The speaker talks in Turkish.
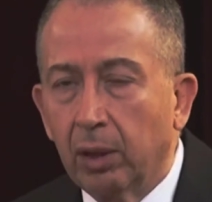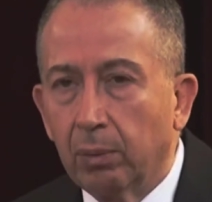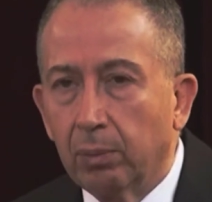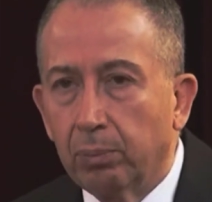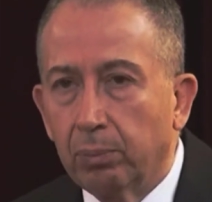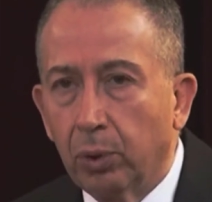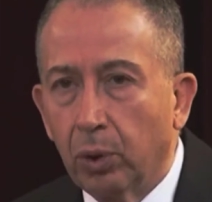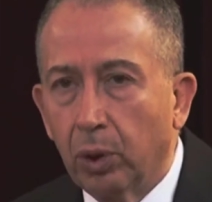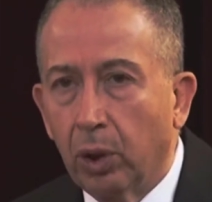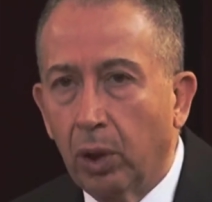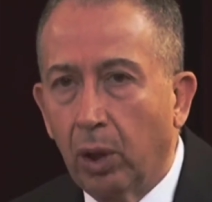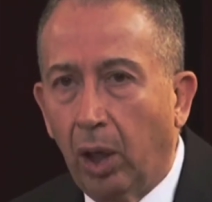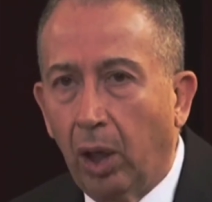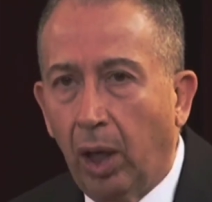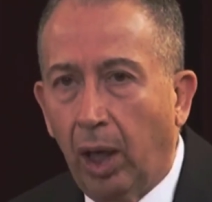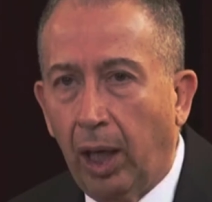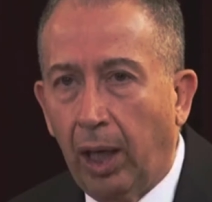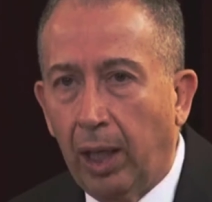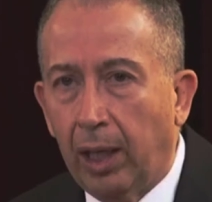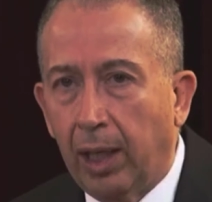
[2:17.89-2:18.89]
Bu
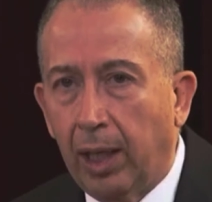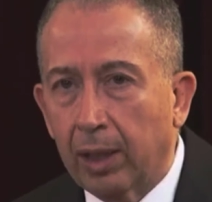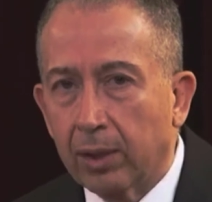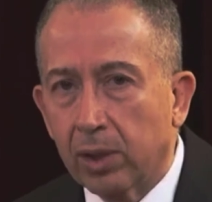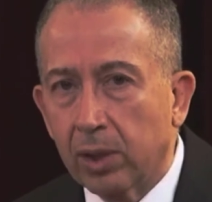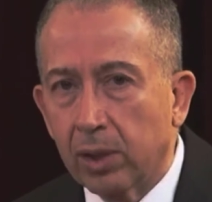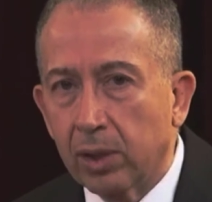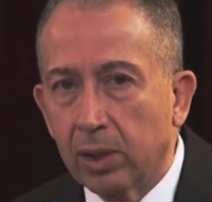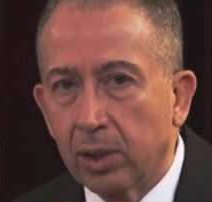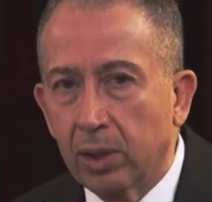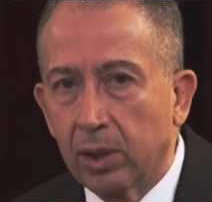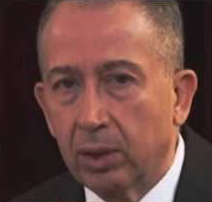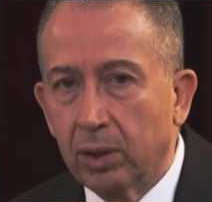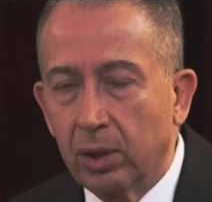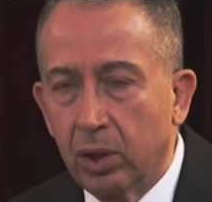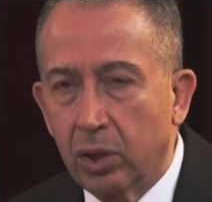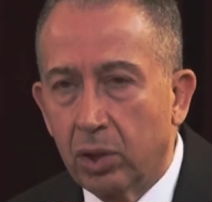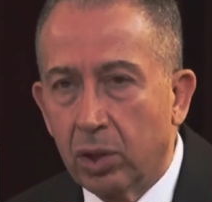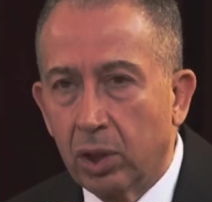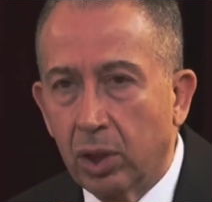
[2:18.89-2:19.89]
ahlaksızlığın
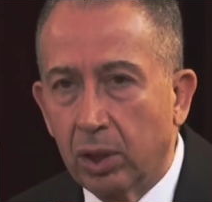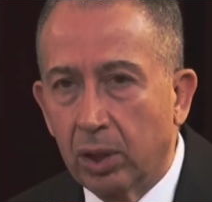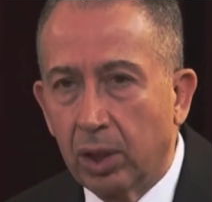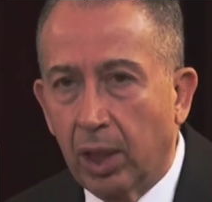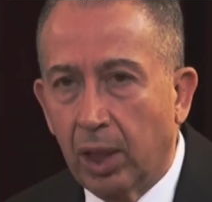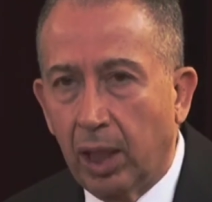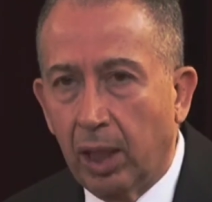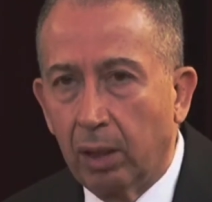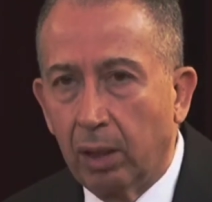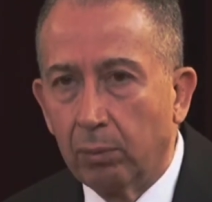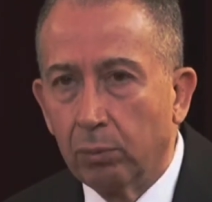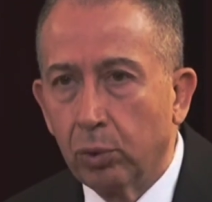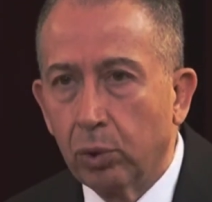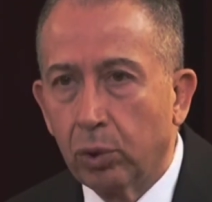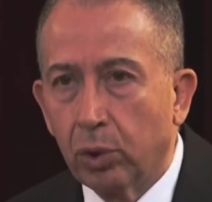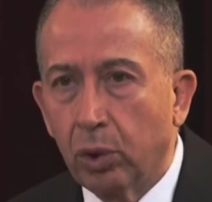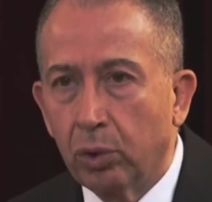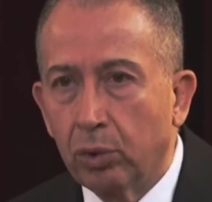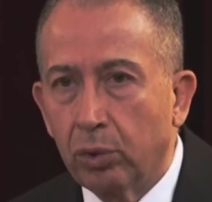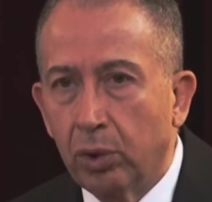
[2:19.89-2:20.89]
içinde,
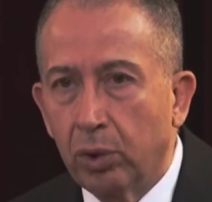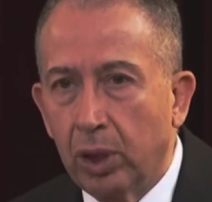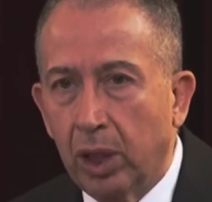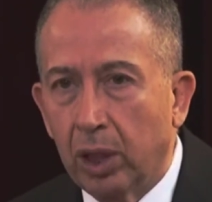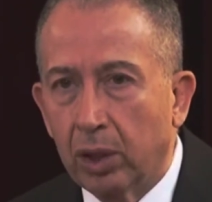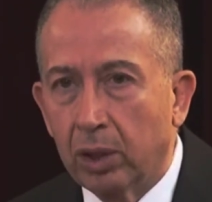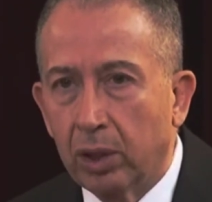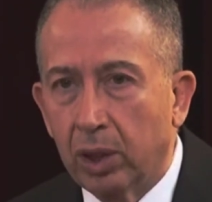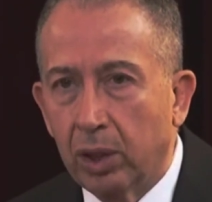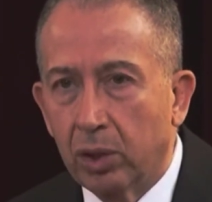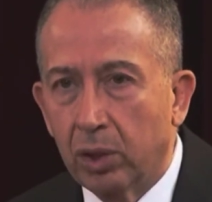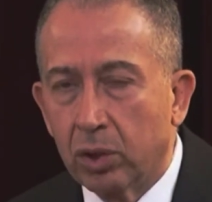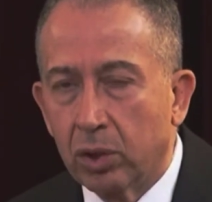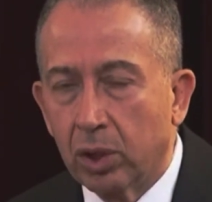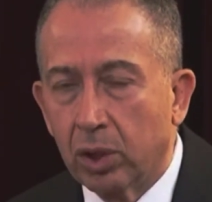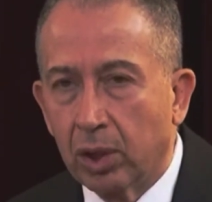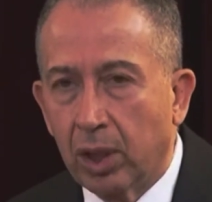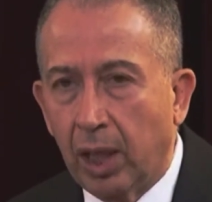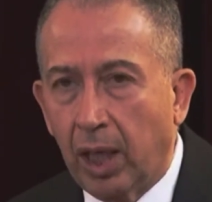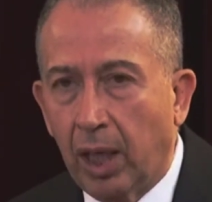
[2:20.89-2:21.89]
bu kötü niyetin
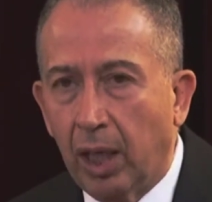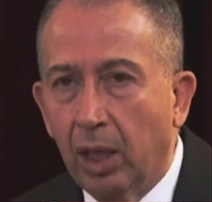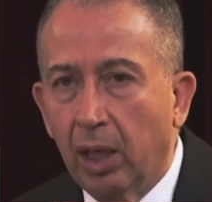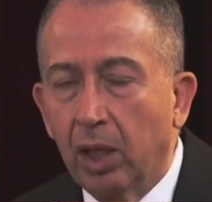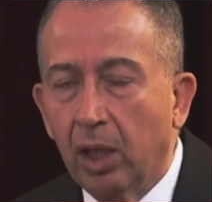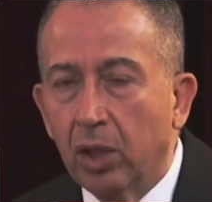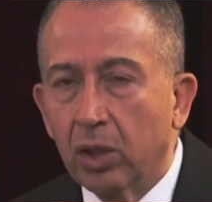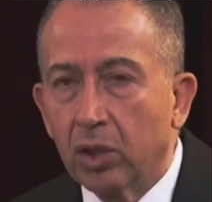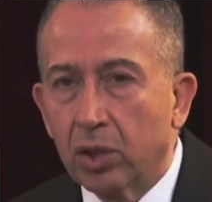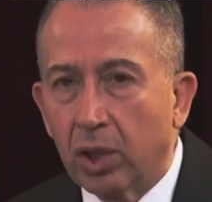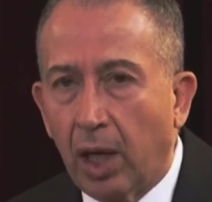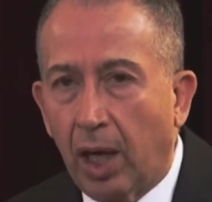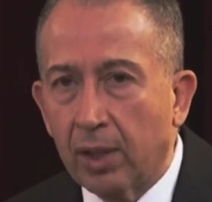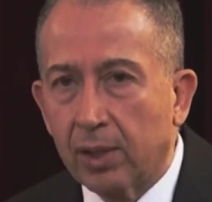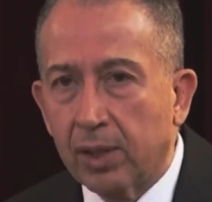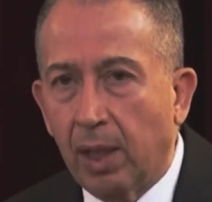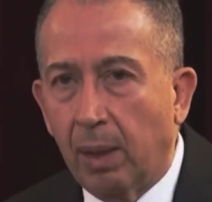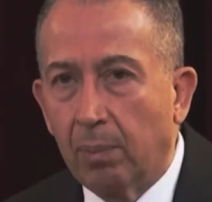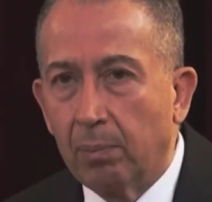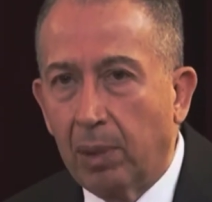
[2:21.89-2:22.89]
içinde
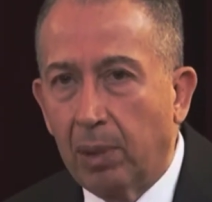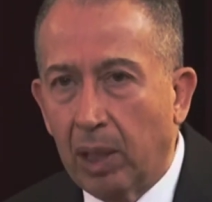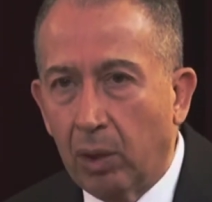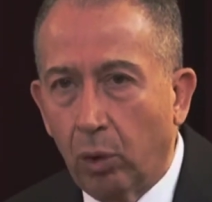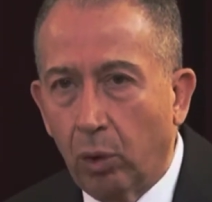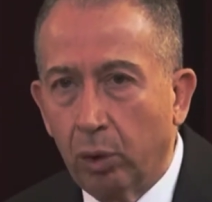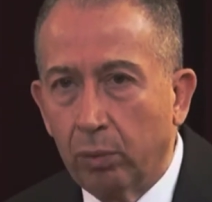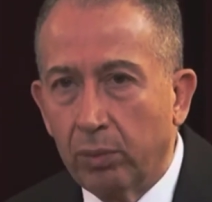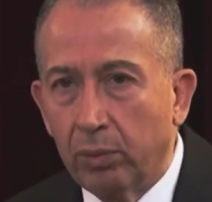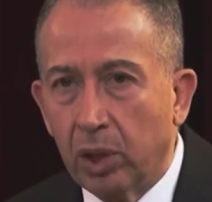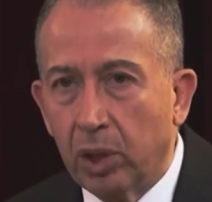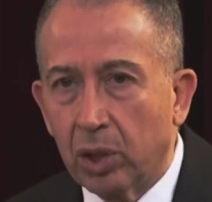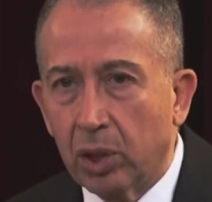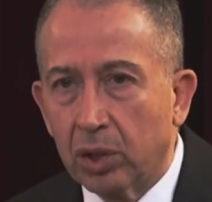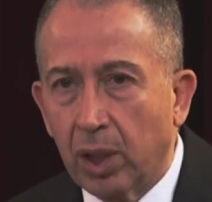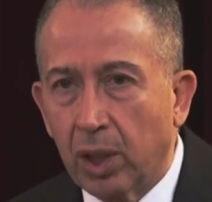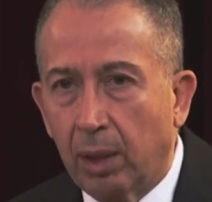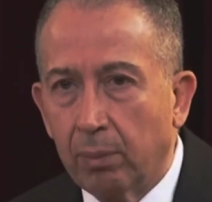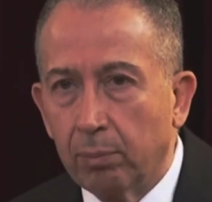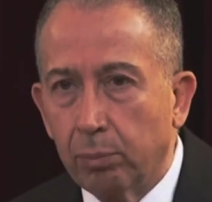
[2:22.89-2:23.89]
şahsen ben
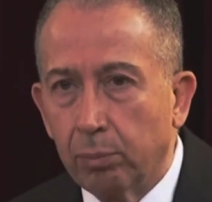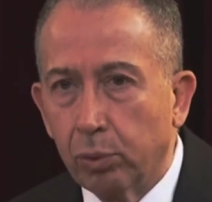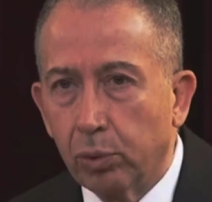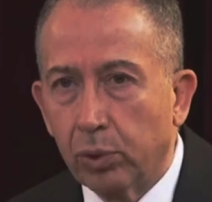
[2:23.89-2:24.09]
olmayacağım.